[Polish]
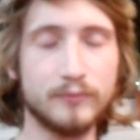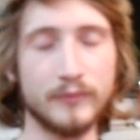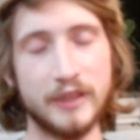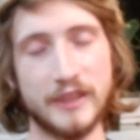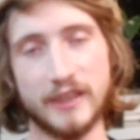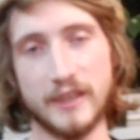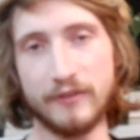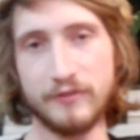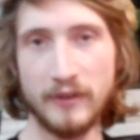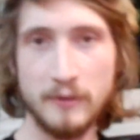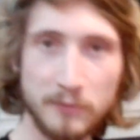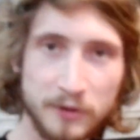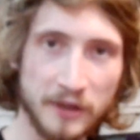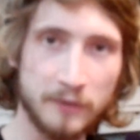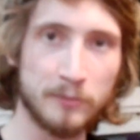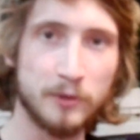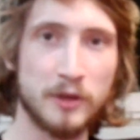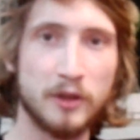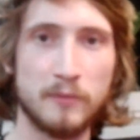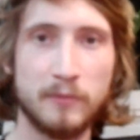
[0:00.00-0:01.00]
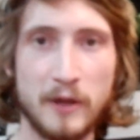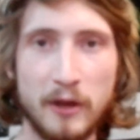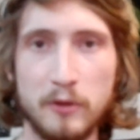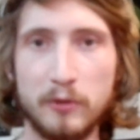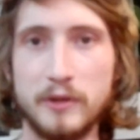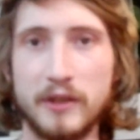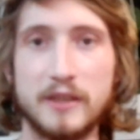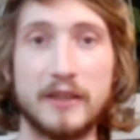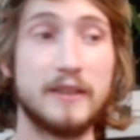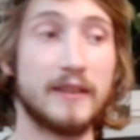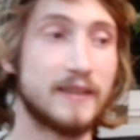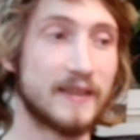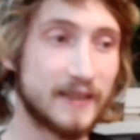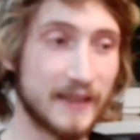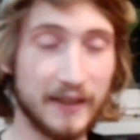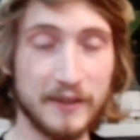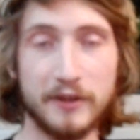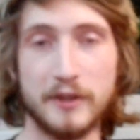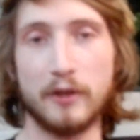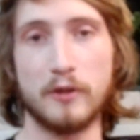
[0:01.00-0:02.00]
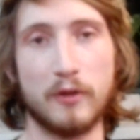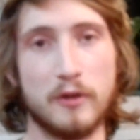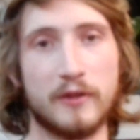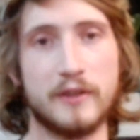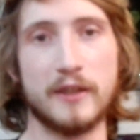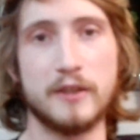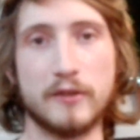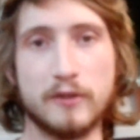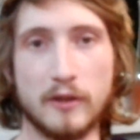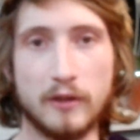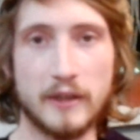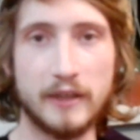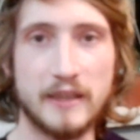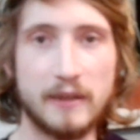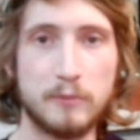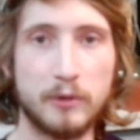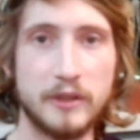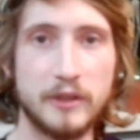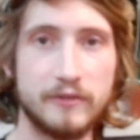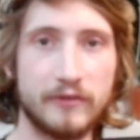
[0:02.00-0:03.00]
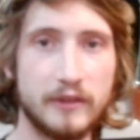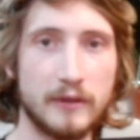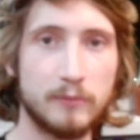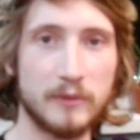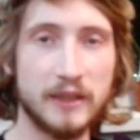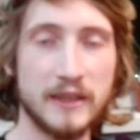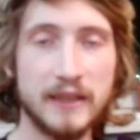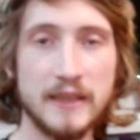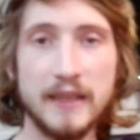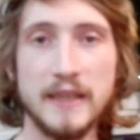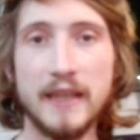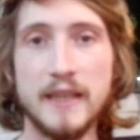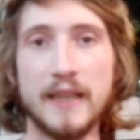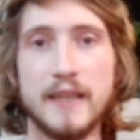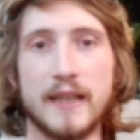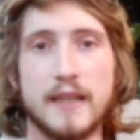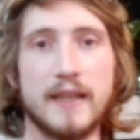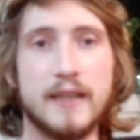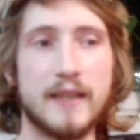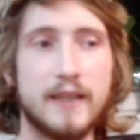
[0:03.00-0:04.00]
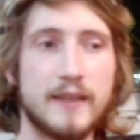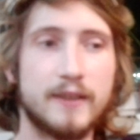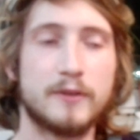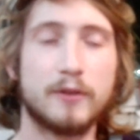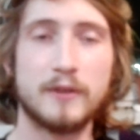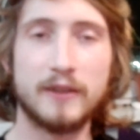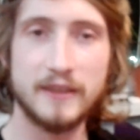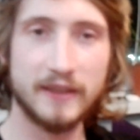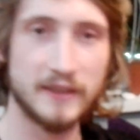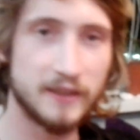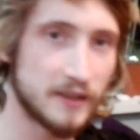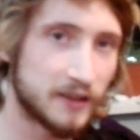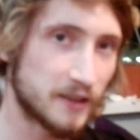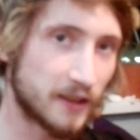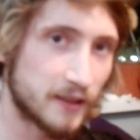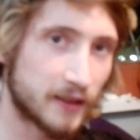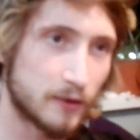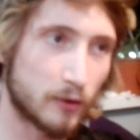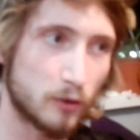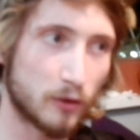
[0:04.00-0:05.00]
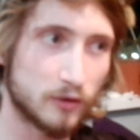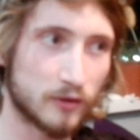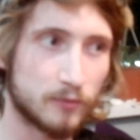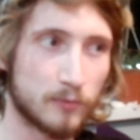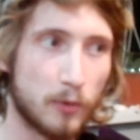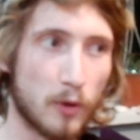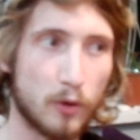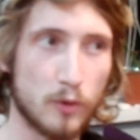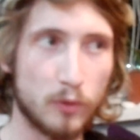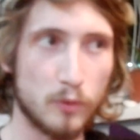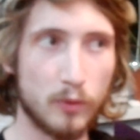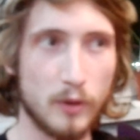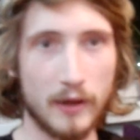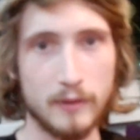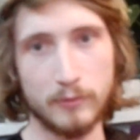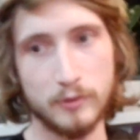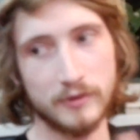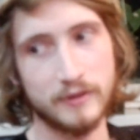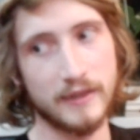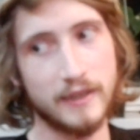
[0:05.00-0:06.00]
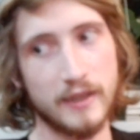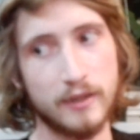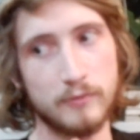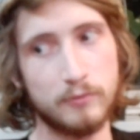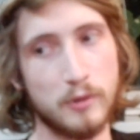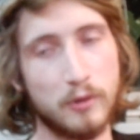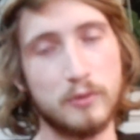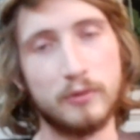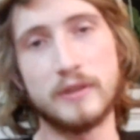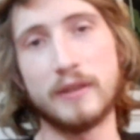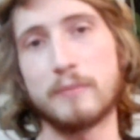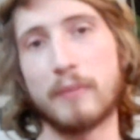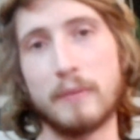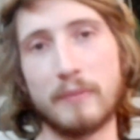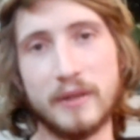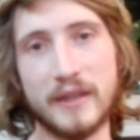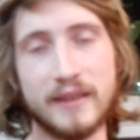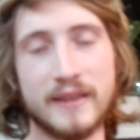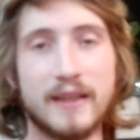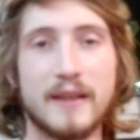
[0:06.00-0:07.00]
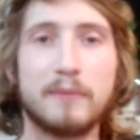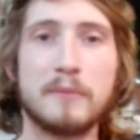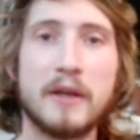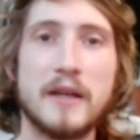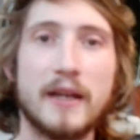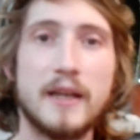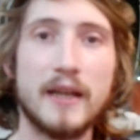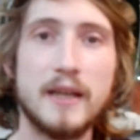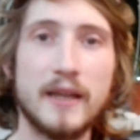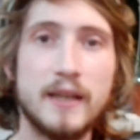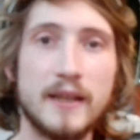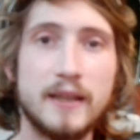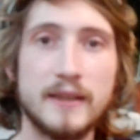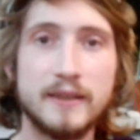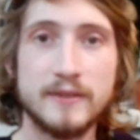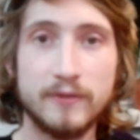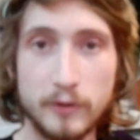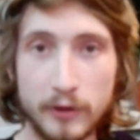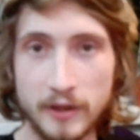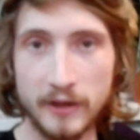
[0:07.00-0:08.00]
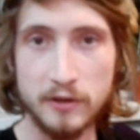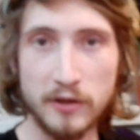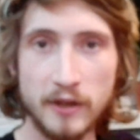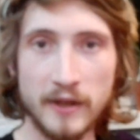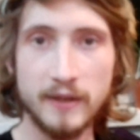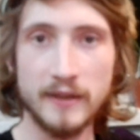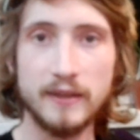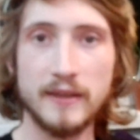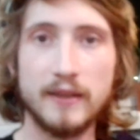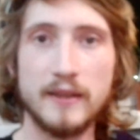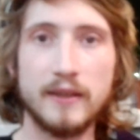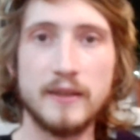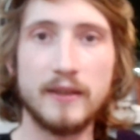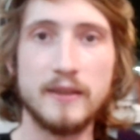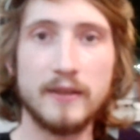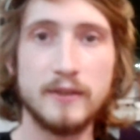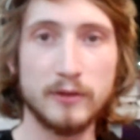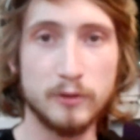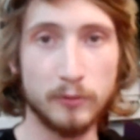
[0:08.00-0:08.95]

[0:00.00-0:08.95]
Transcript: Jeśli film się podobał, jeśli chcecie oglądać kolejne moje filmy, E, to kliknijcie to z boku albo z tego boku, nie pamiętam, e, dzwoneczek i